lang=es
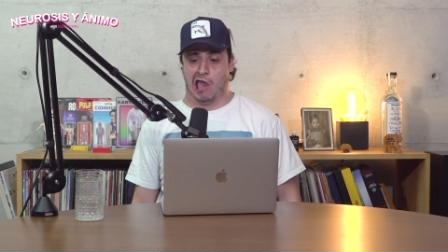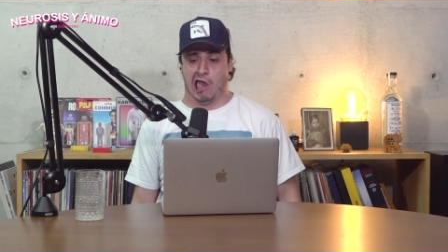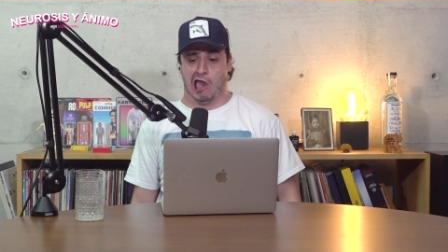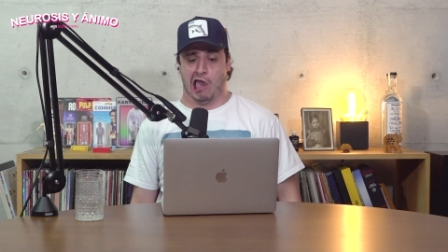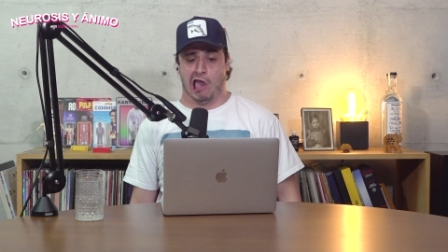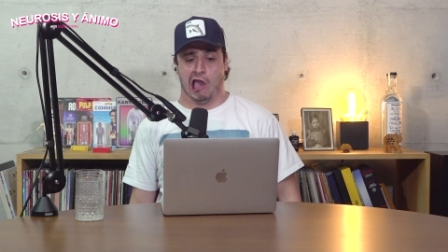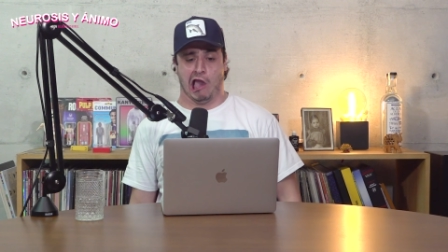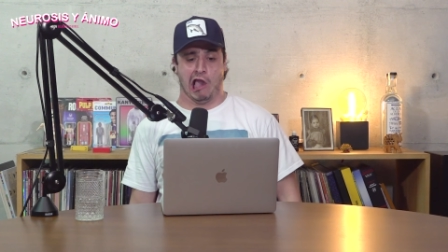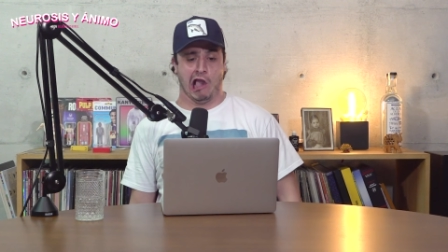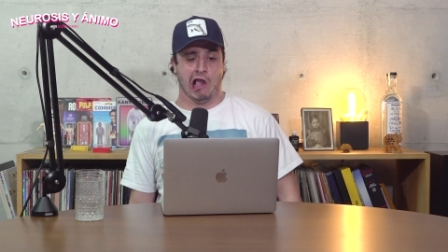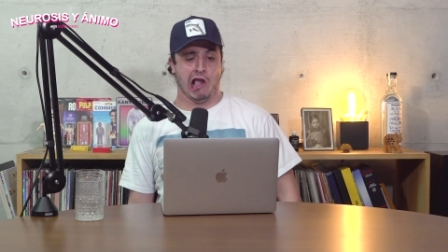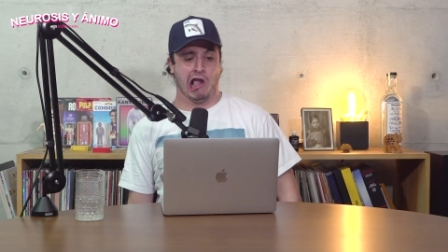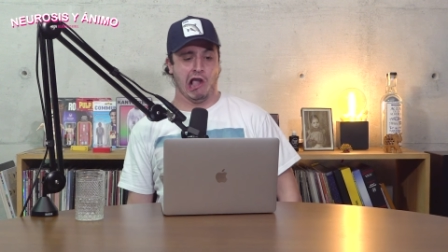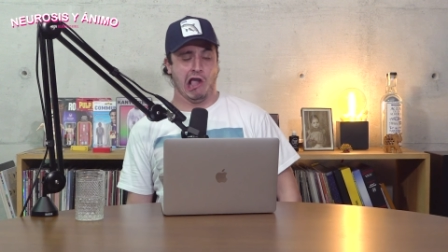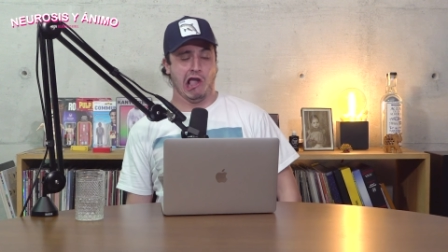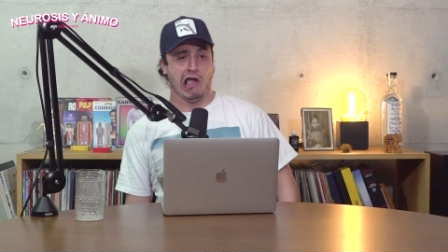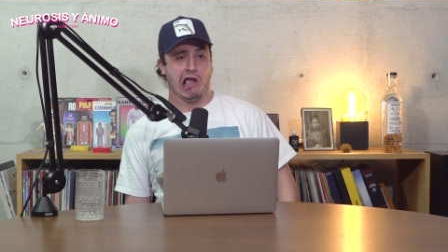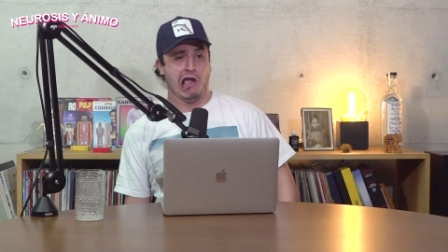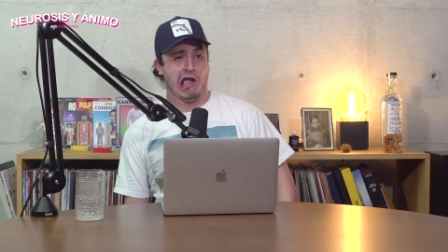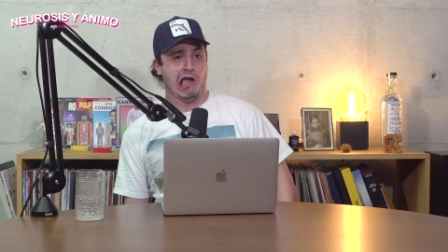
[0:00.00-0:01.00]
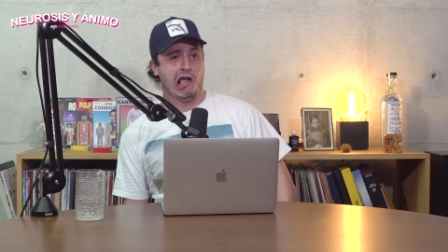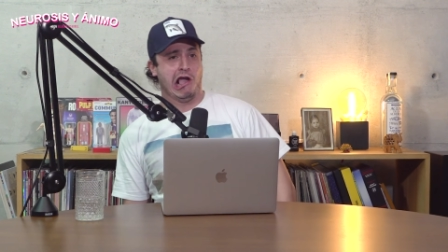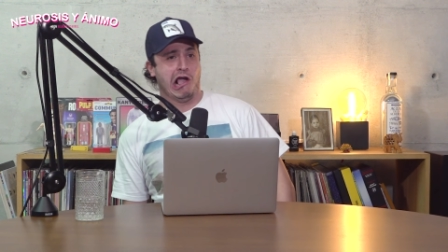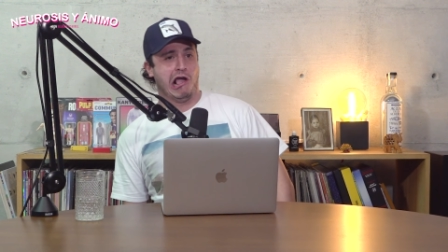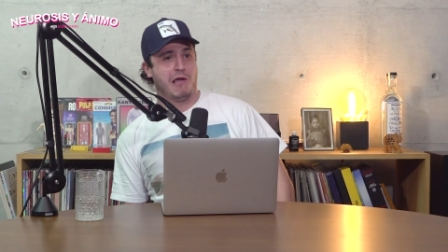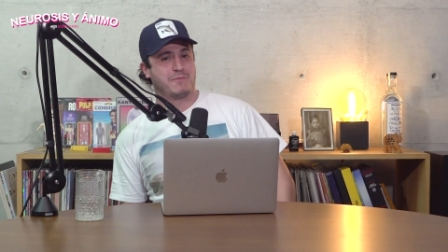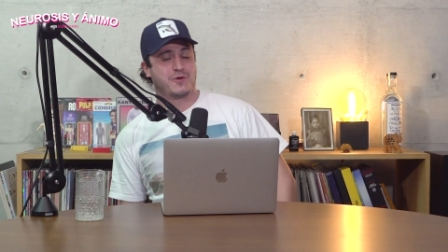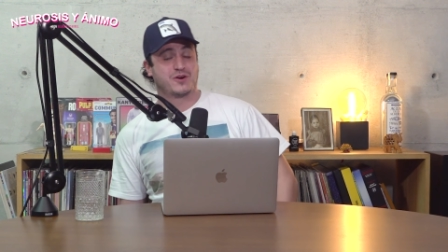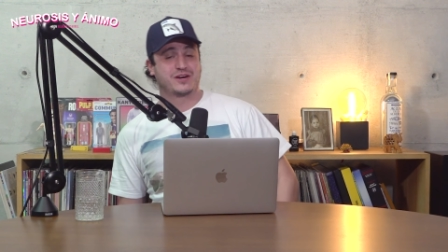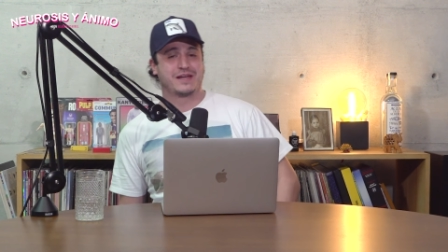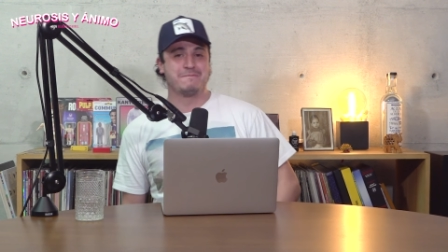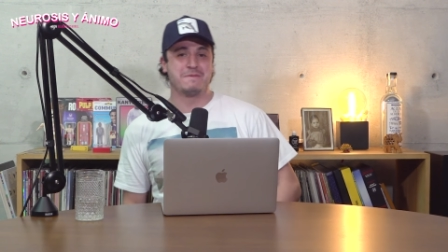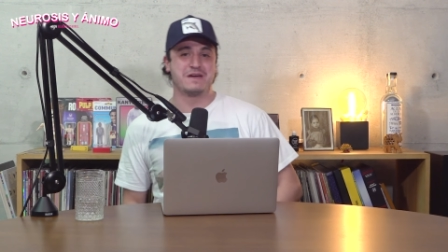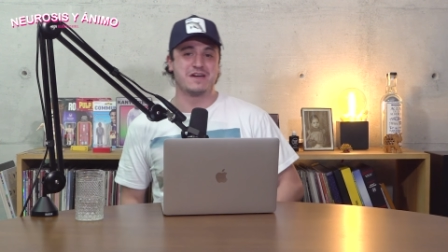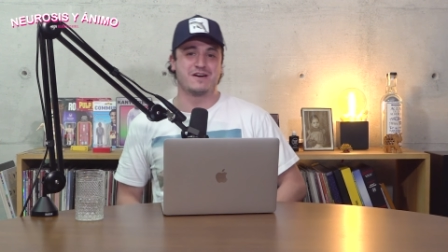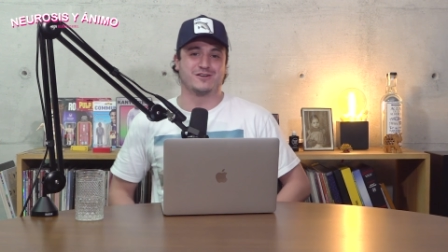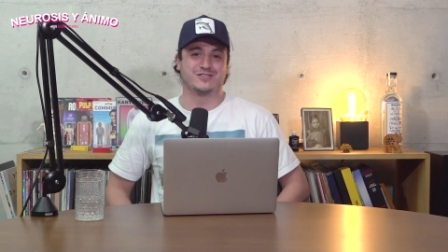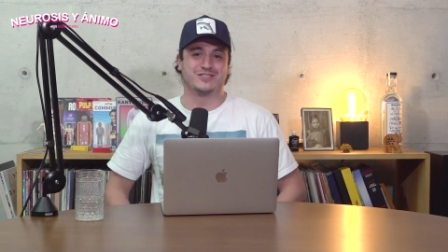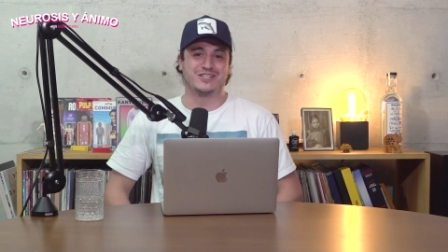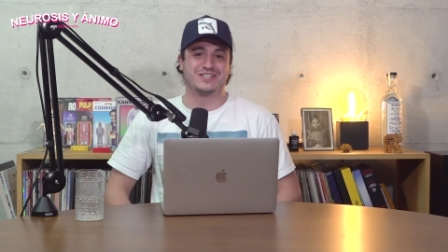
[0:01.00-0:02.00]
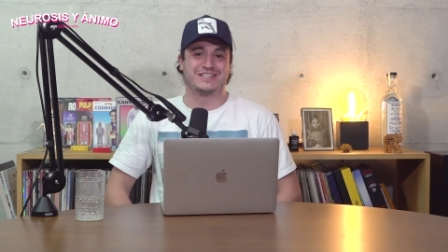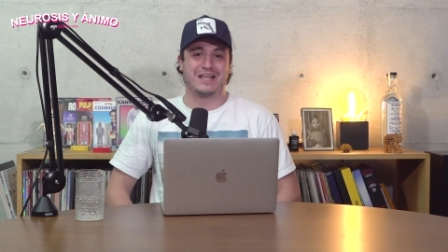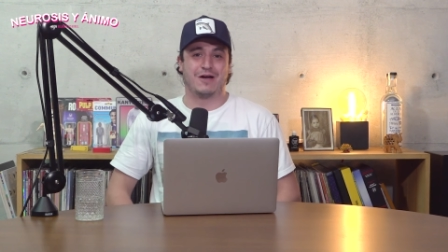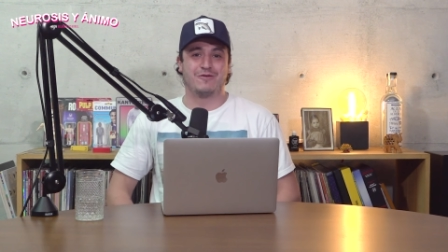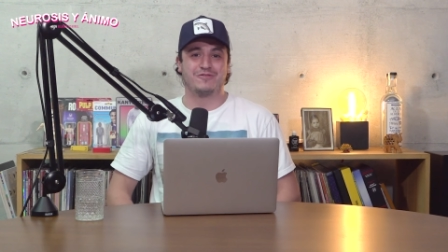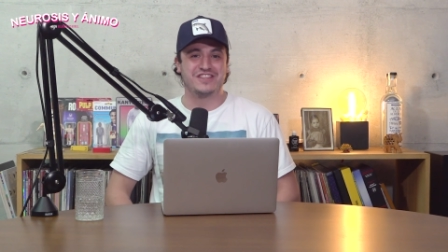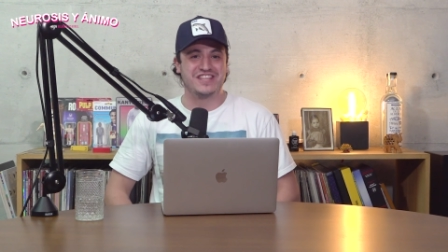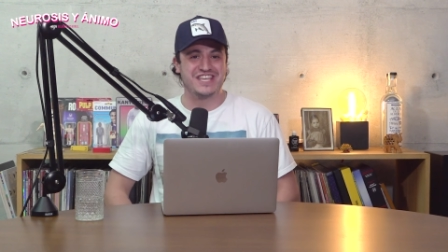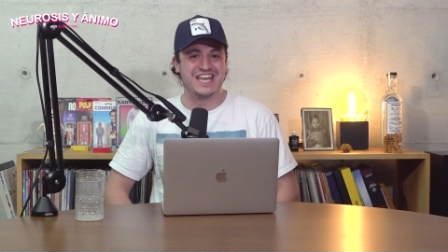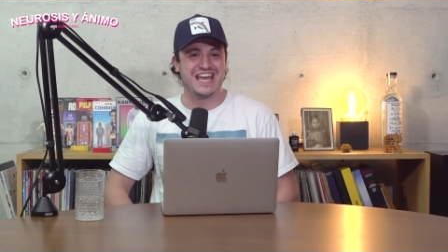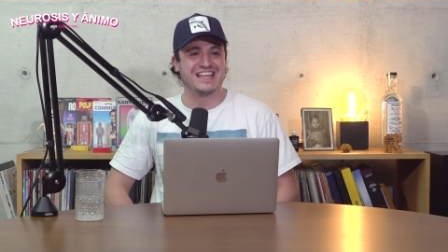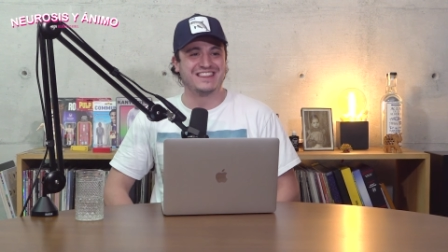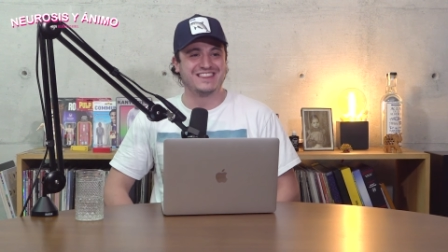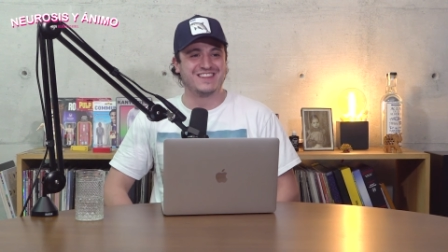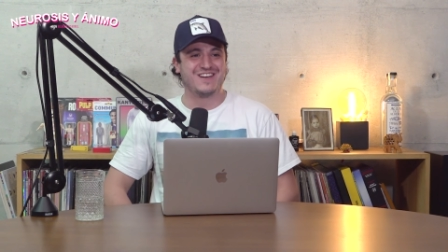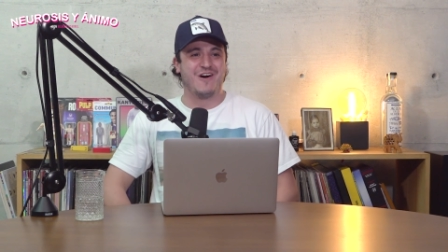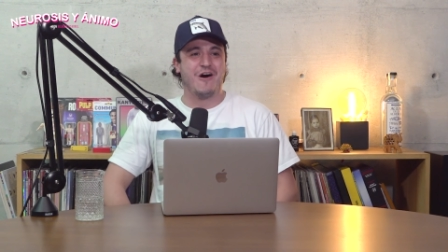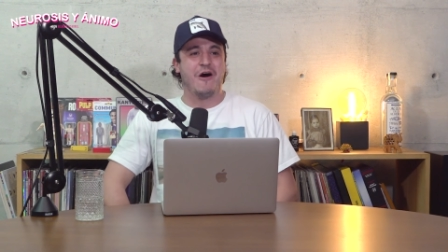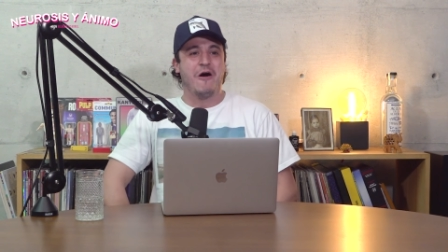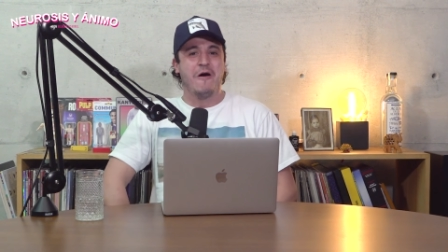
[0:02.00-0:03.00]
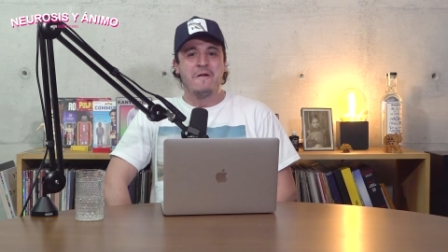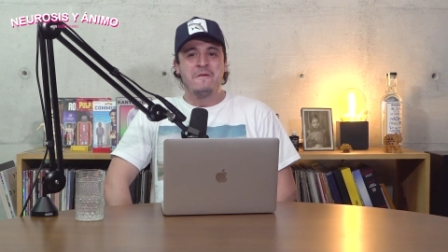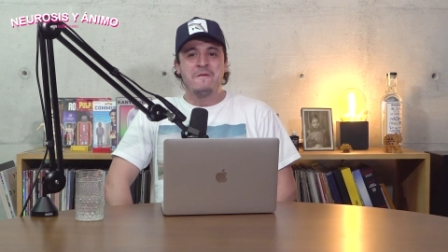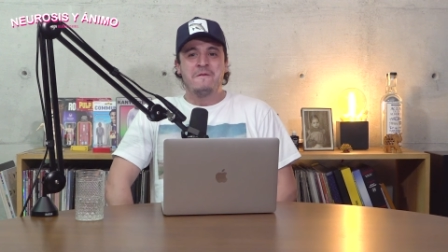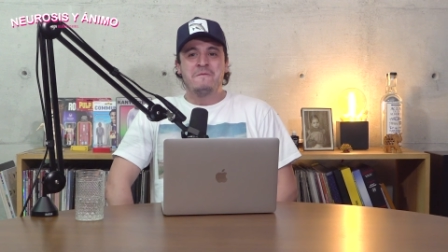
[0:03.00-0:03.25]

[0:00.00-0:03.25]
"Eh", Porque México se está hundiendo.